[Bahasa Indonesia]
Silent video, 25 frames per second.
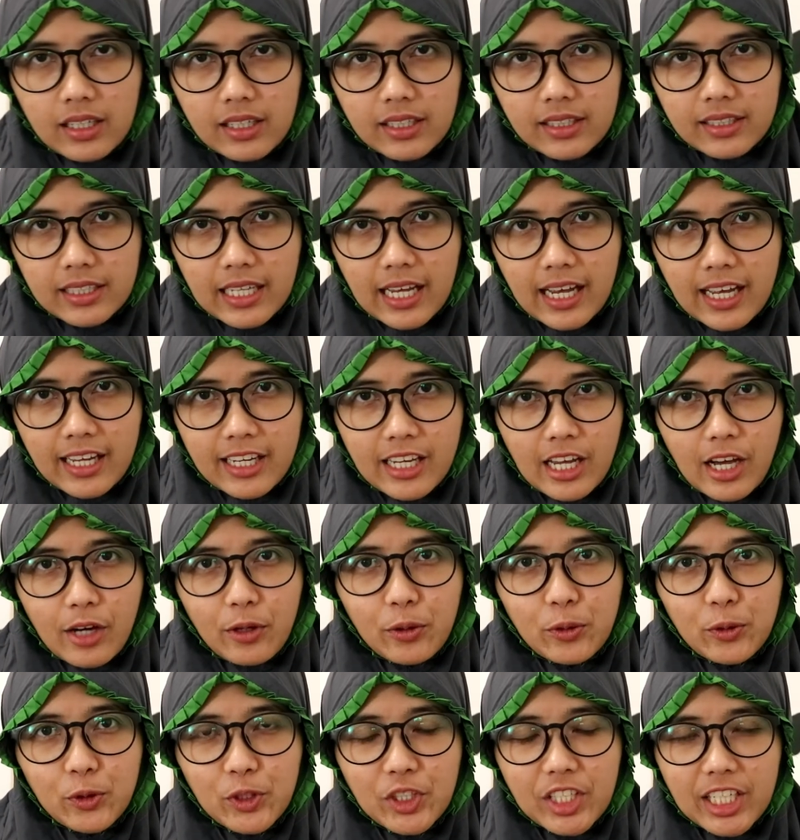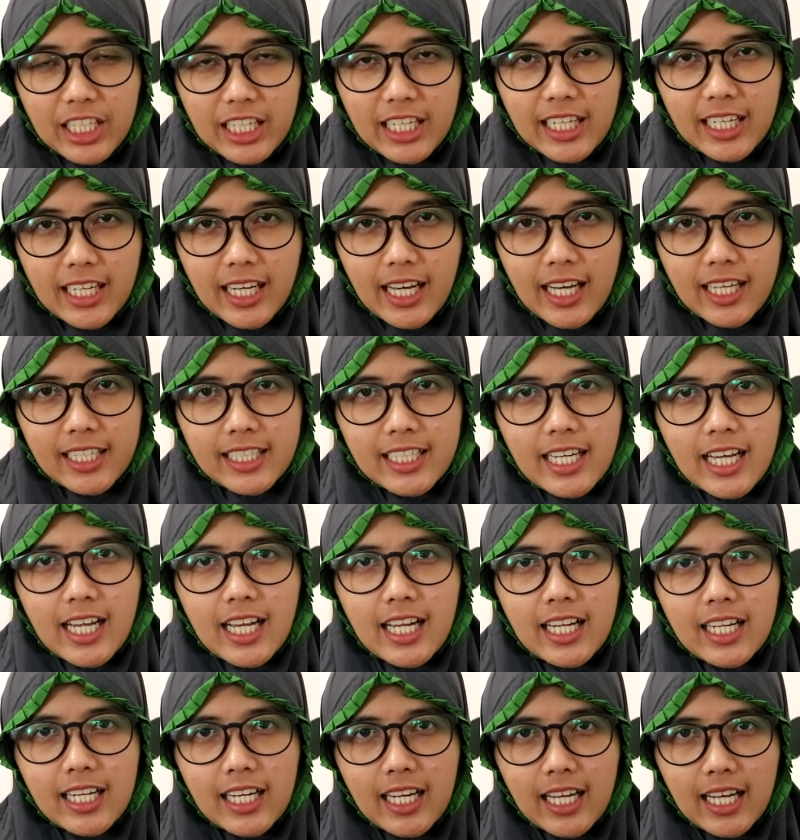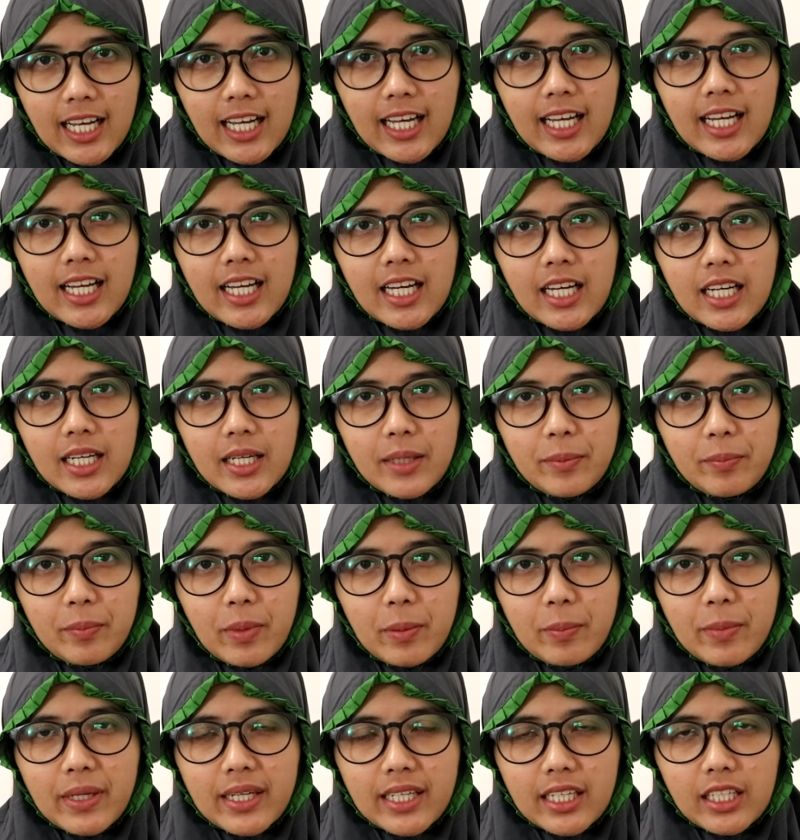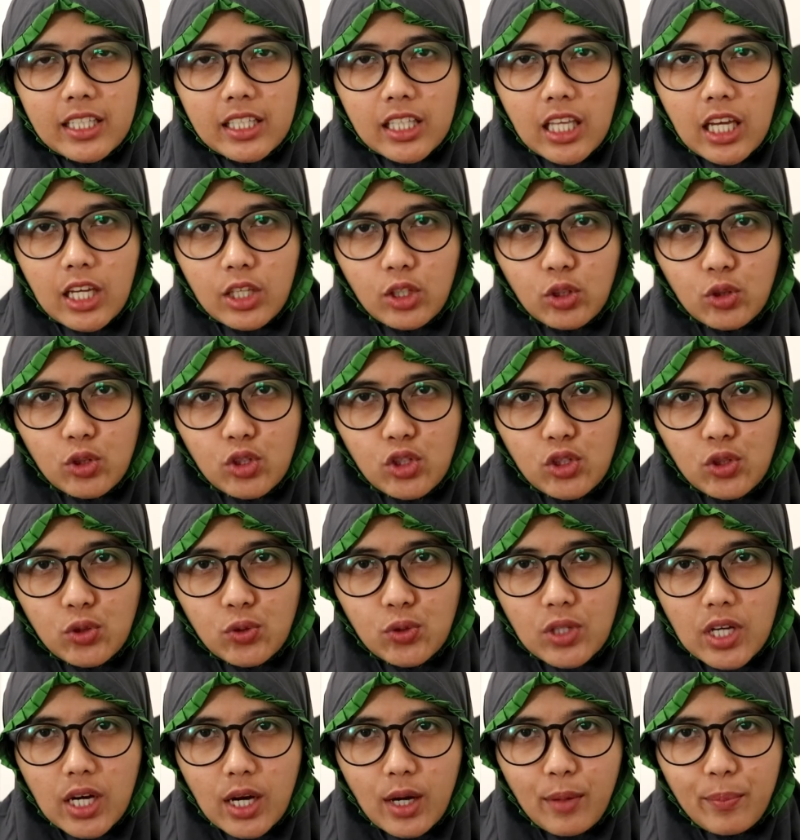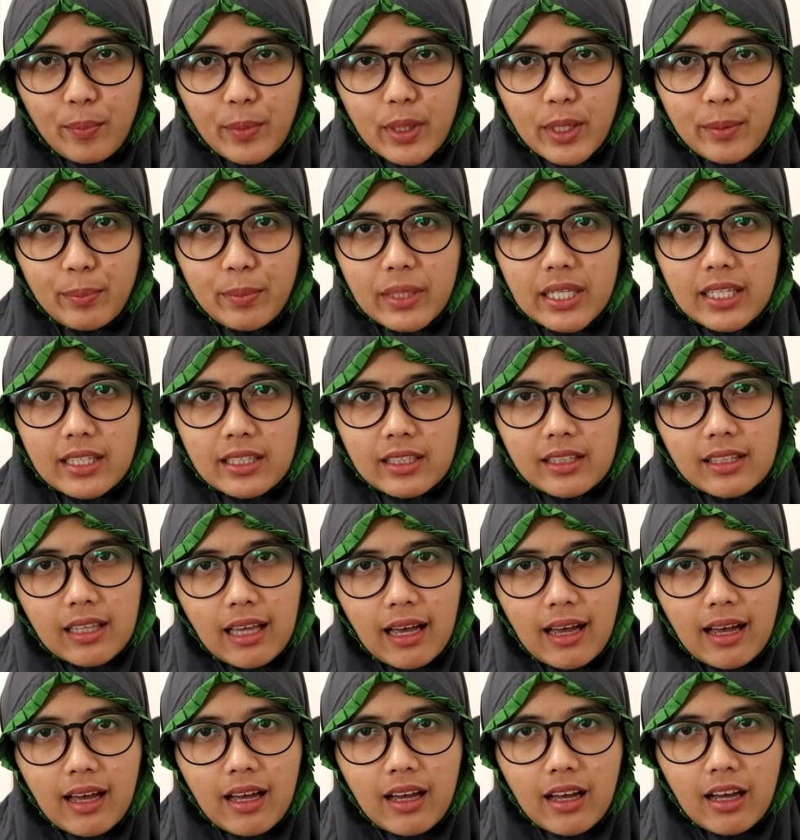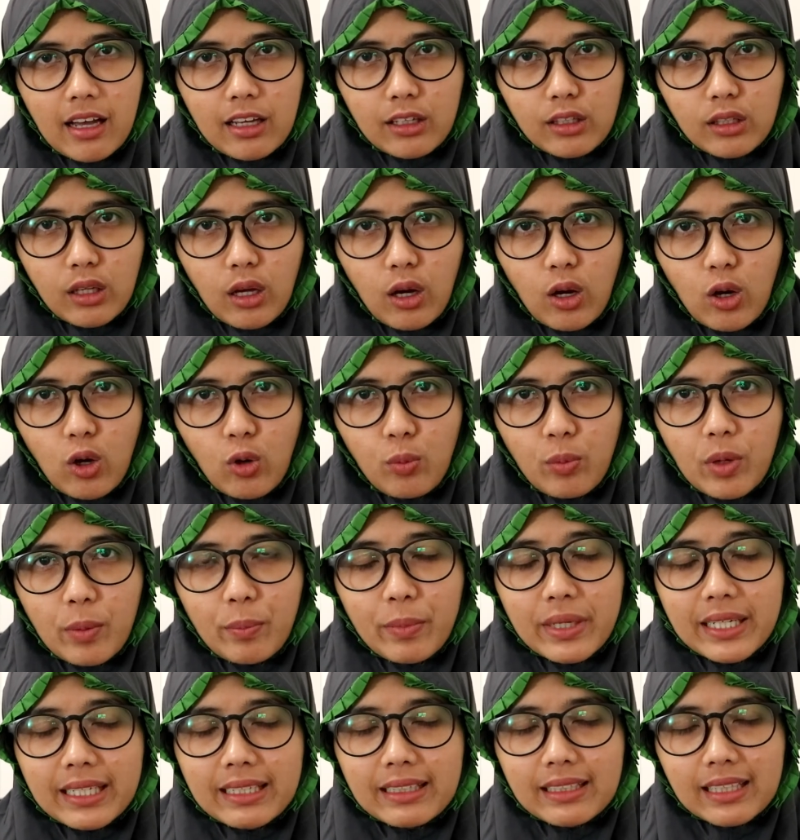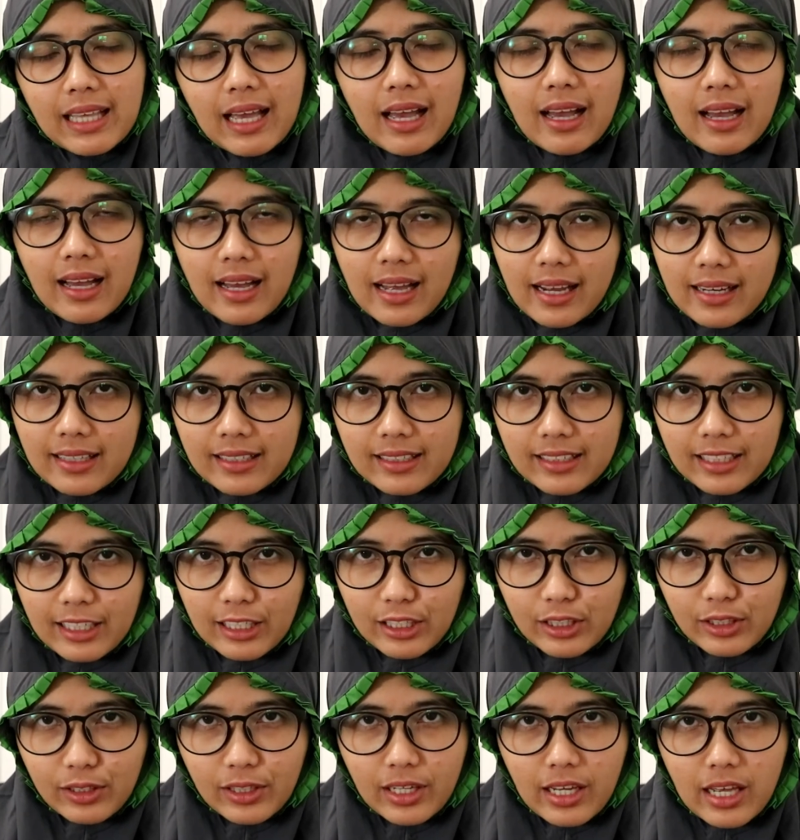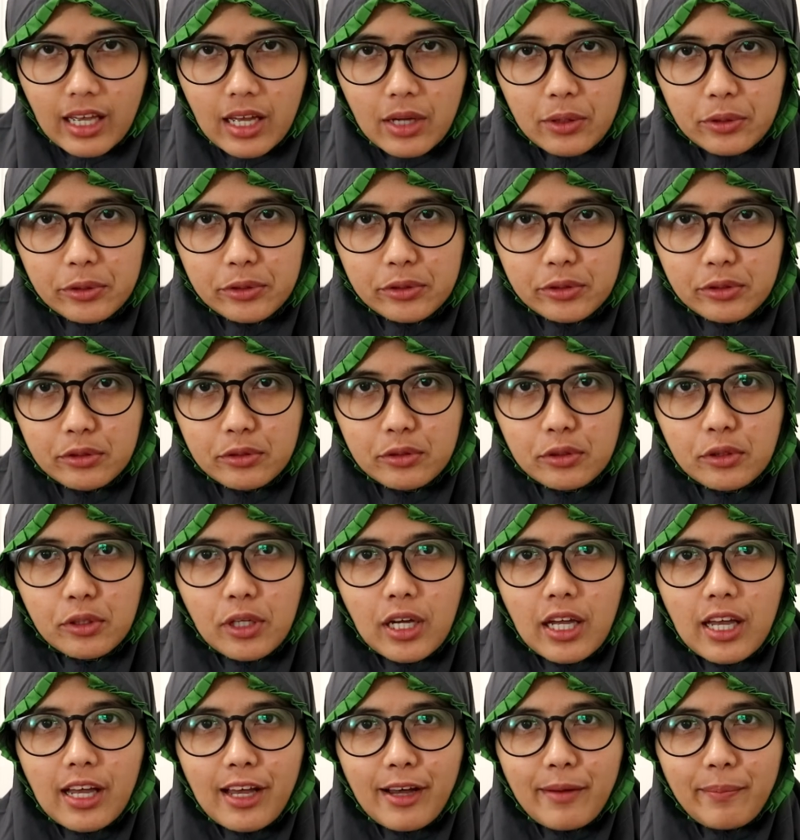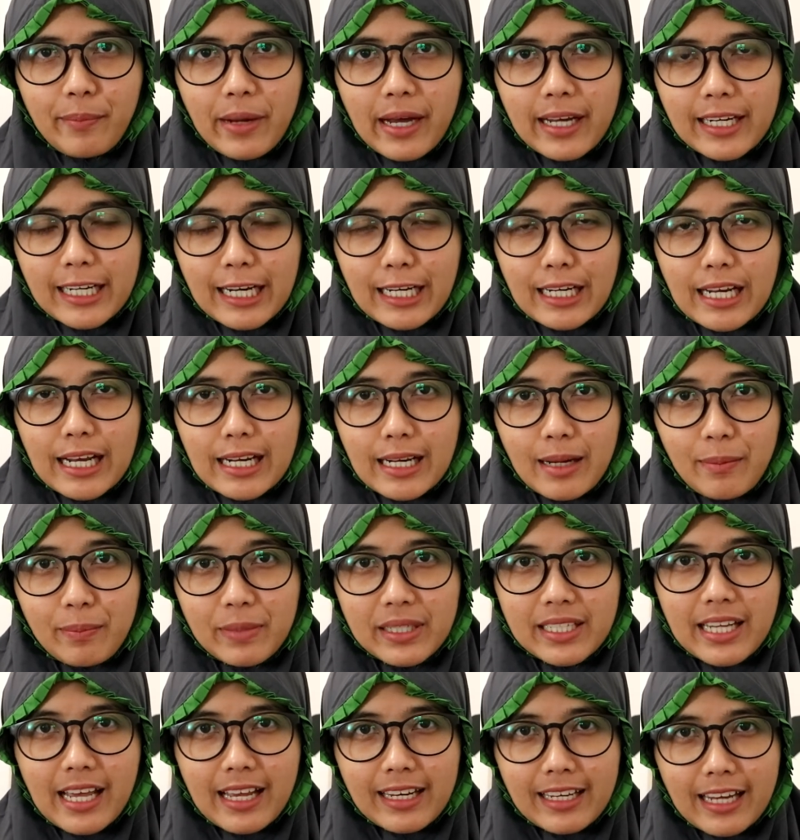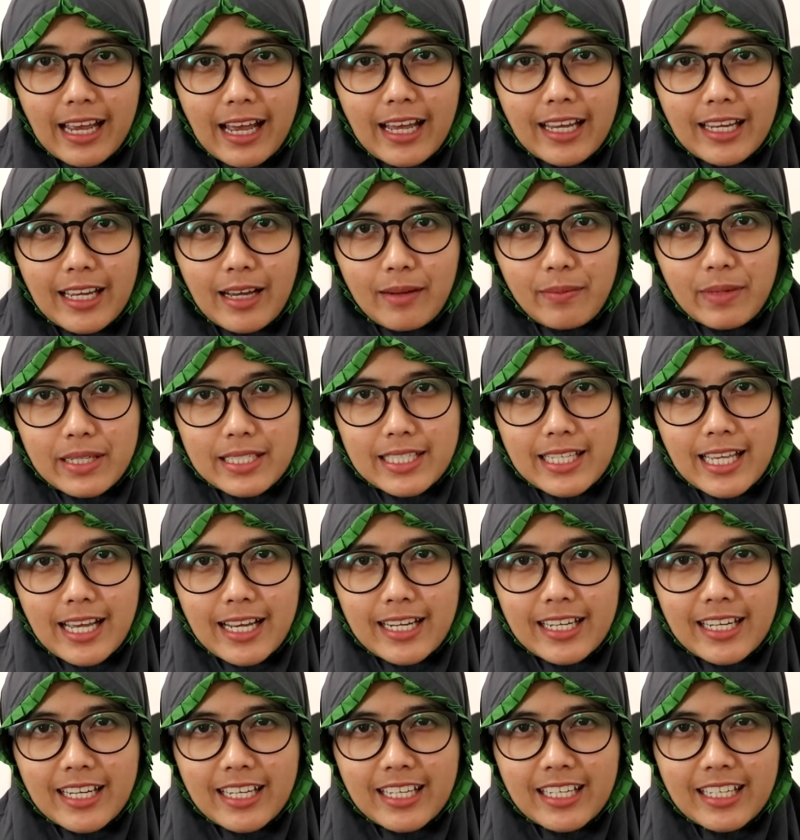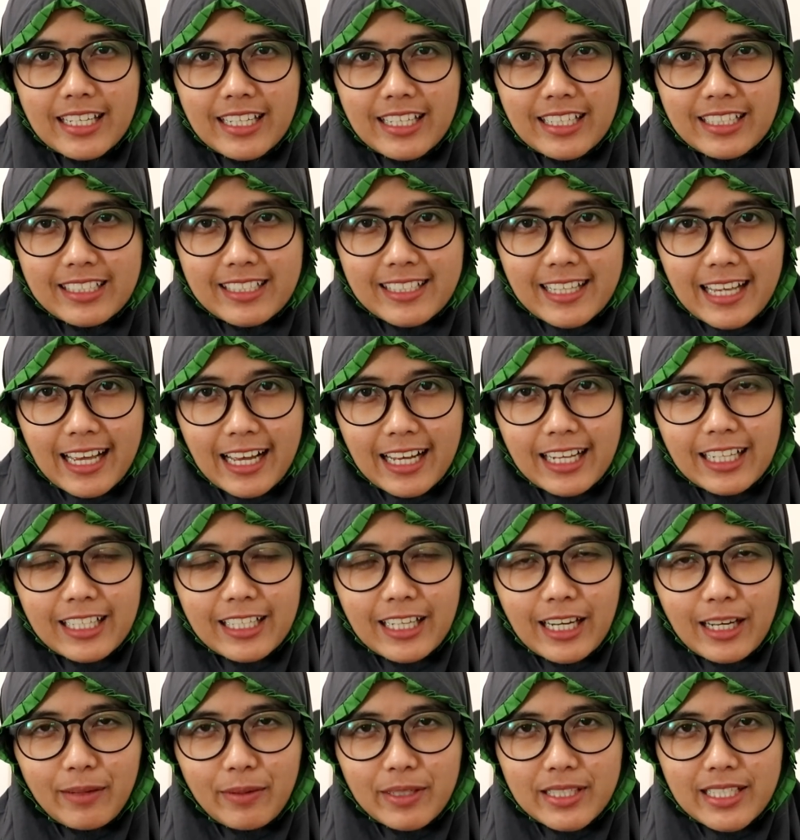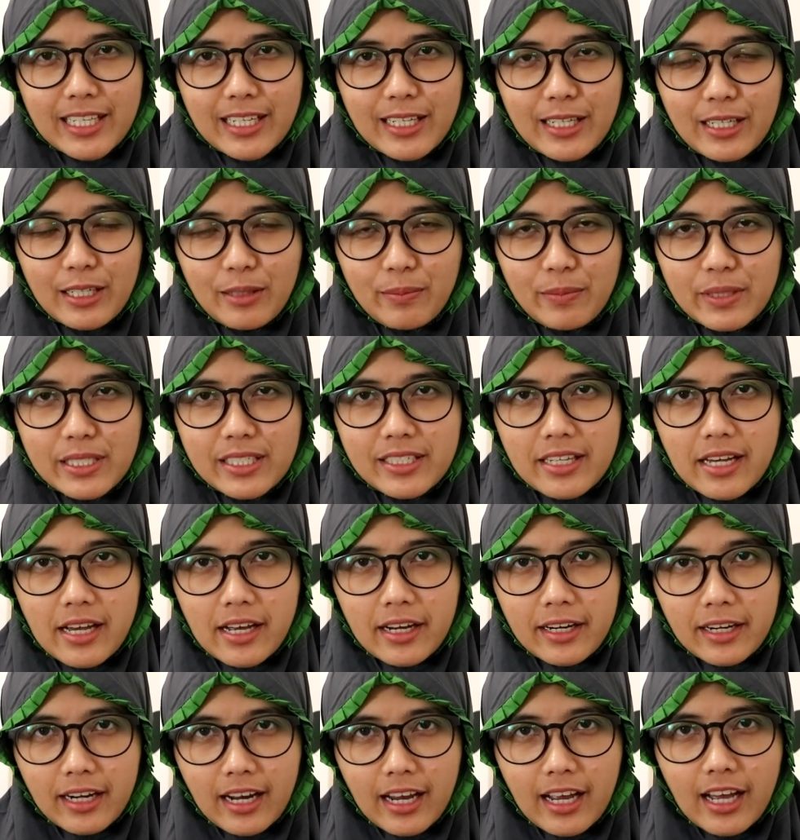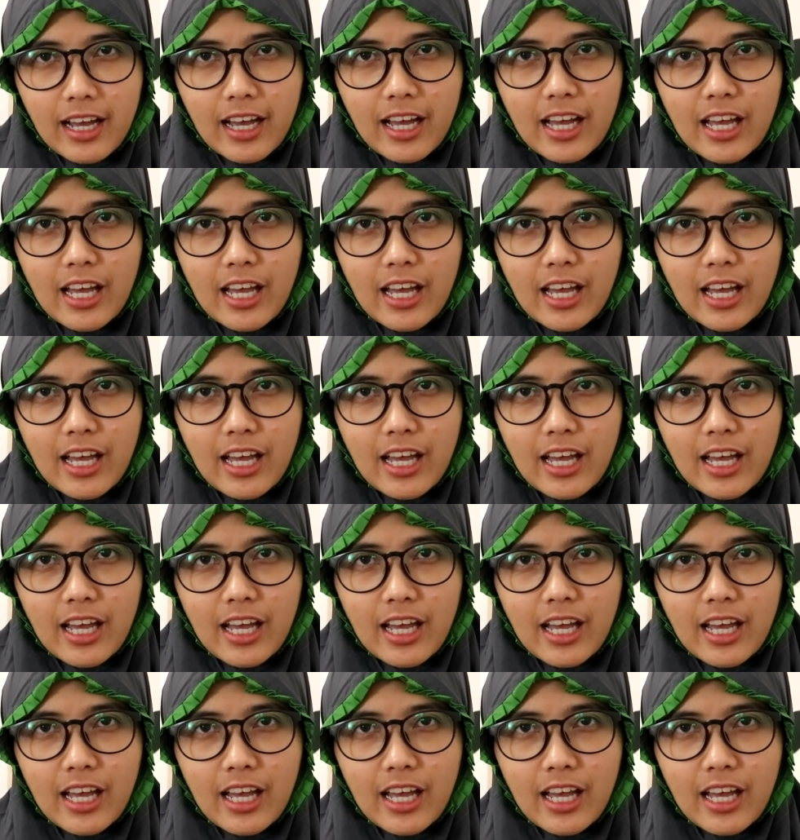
Nah, yang unik adalah pemerintah tuh juga meminta atau memerintahkan gitu ya untuk para narapidana yang masih ada di sel, yang masih ada di penjara